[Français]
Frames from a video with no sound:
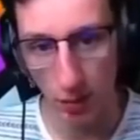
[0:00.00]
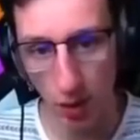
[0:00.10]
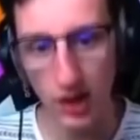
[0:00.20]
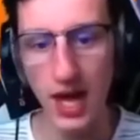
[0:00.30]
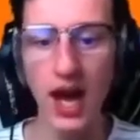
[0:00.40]
Bon
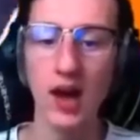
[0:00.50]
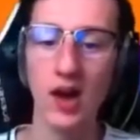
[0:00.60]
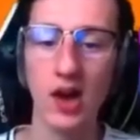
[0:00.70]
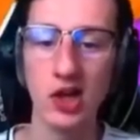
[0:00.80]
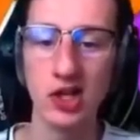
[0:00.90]
les gars,
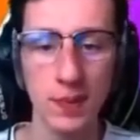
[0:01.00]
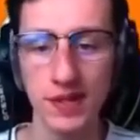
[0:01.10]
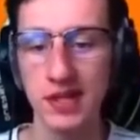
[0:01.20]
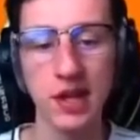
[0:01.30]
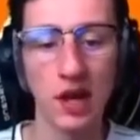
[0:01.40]
euh, j'ai
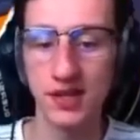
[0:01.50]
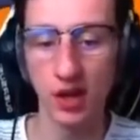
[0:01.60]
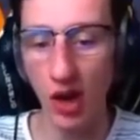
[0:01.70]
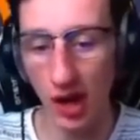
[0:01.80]
passé un temps